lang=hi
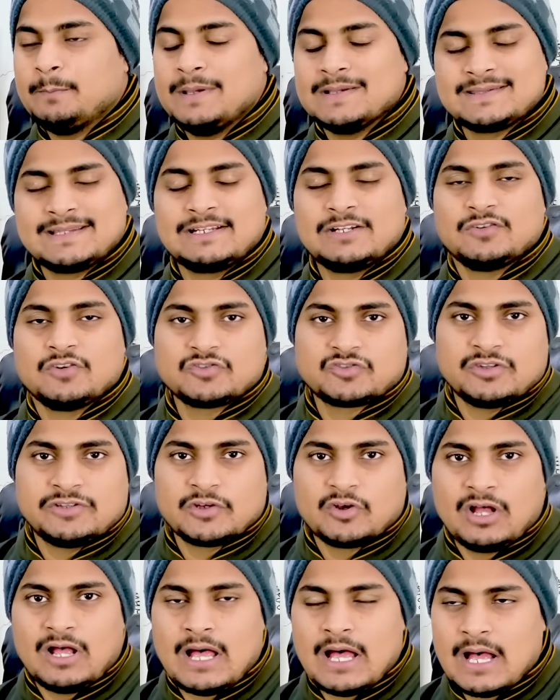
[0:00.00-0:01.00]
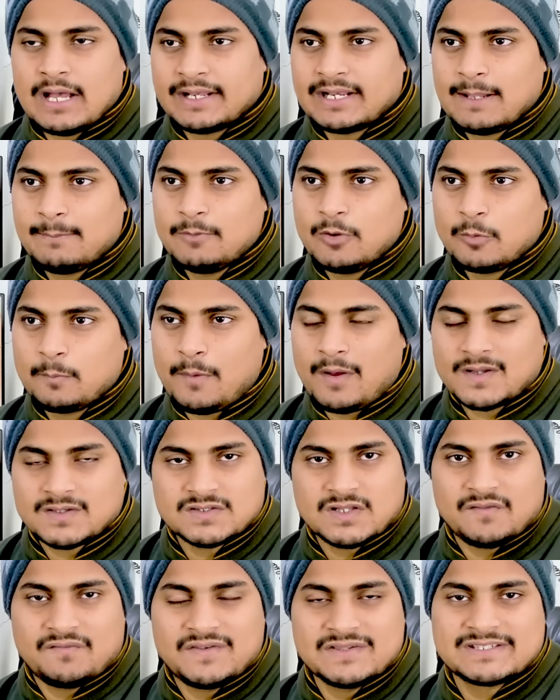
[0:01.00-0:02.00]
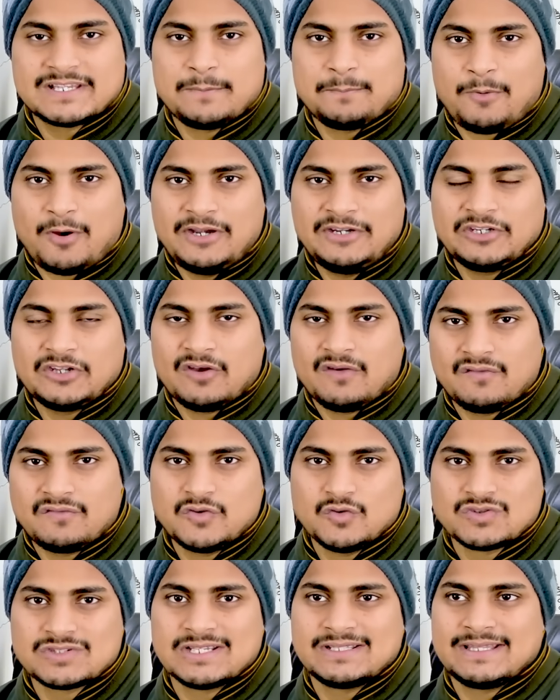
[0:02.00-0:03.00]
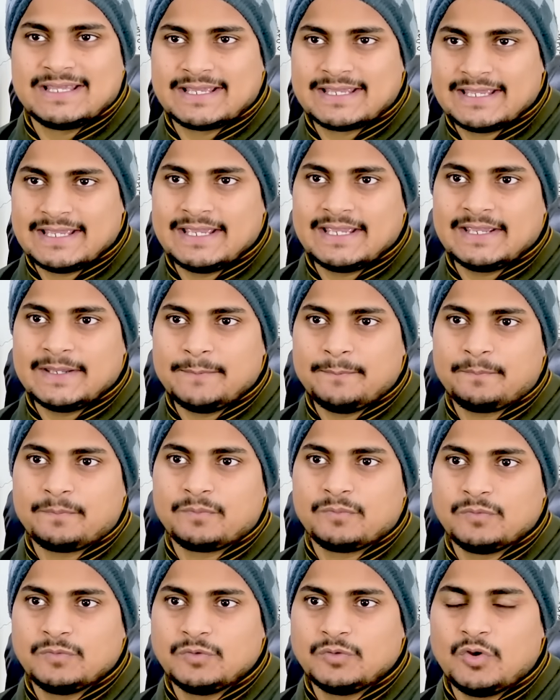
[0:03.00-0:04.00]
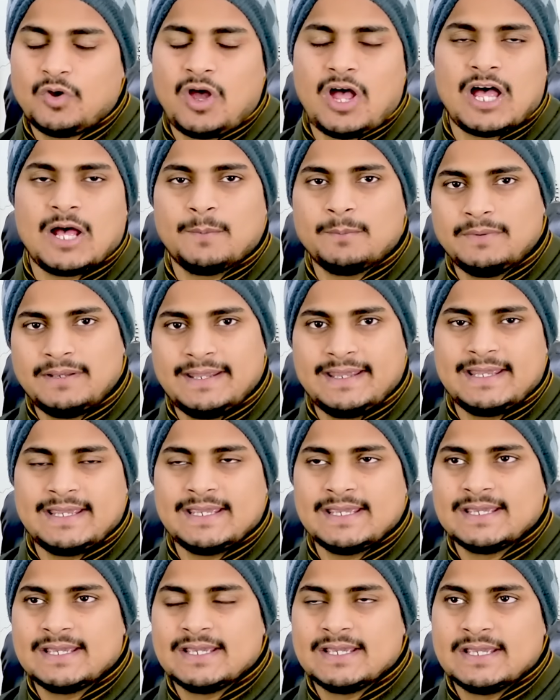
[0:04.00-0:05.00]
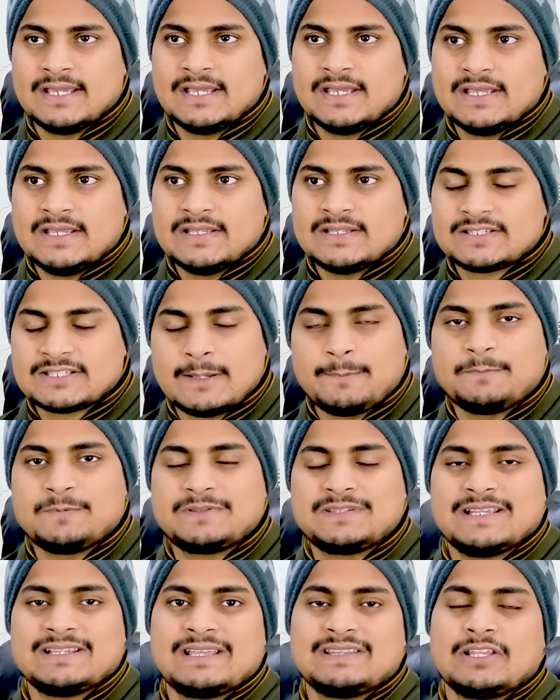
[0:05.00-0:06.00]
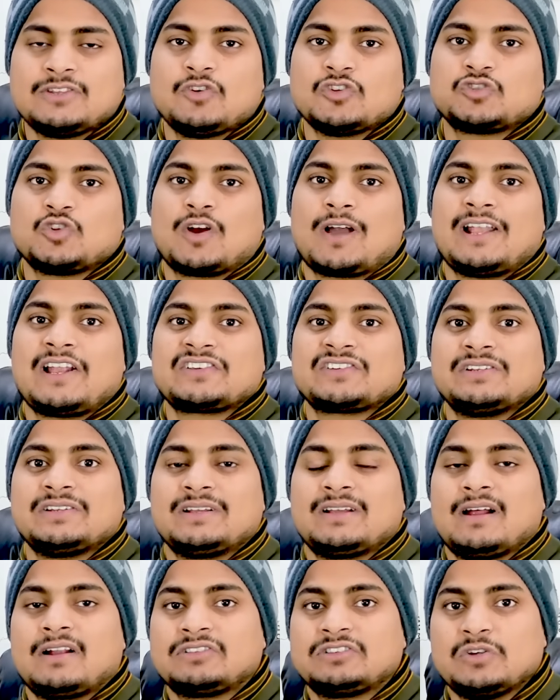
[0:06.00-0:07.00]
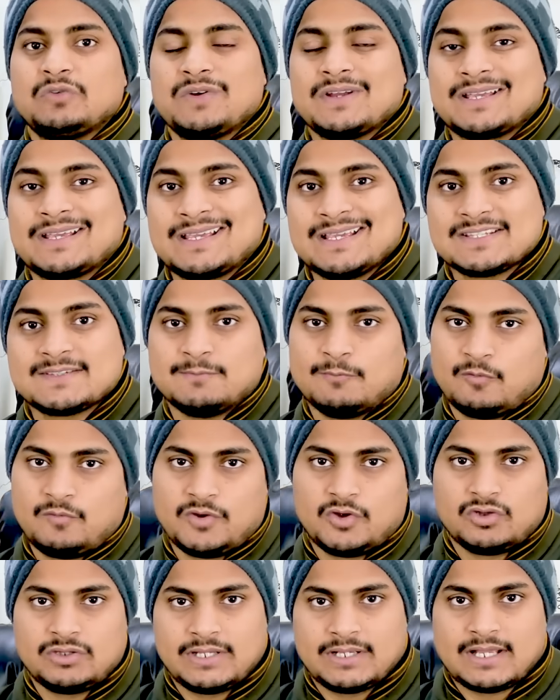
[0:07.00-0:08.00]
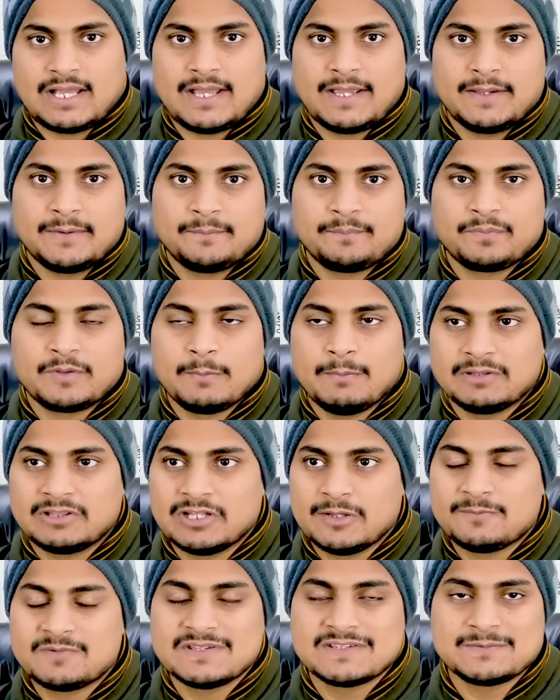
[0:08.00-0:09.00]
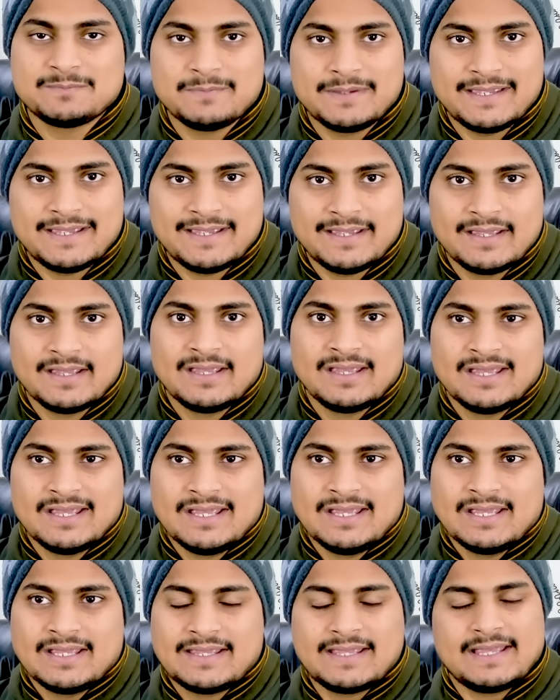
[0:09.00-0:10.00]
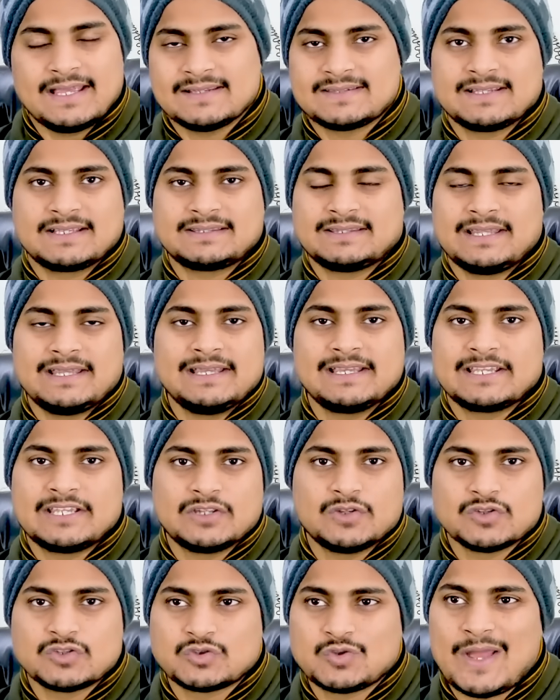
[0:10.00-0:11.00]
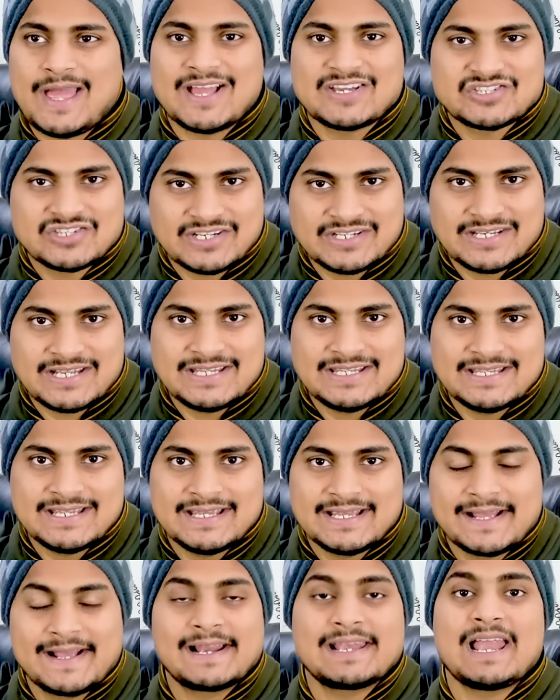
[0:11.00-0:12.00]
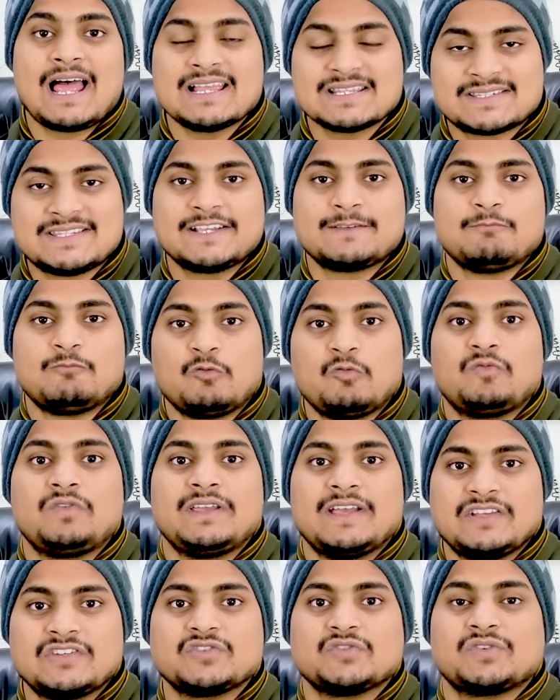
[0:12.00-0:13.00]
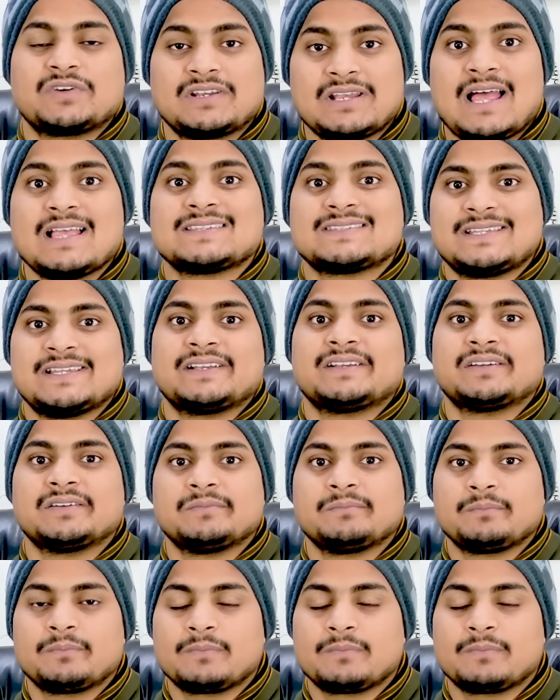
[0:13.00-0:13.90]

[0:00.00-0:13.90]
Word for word: बेसिकली दोस्तों देखो अगर हम लोग बॉक्स ऑफिस के पॉइंट ऑफ व्यू से देखें तो हमने सबसे ज़्यादा दोस्तों कलेक्शन करते हुए किस मूवी को देखा है मतलब जिसमें कह सकते हैं कि दोस्तों एक्शन नहीं है क्लासिक मूवी है जो क्लासिक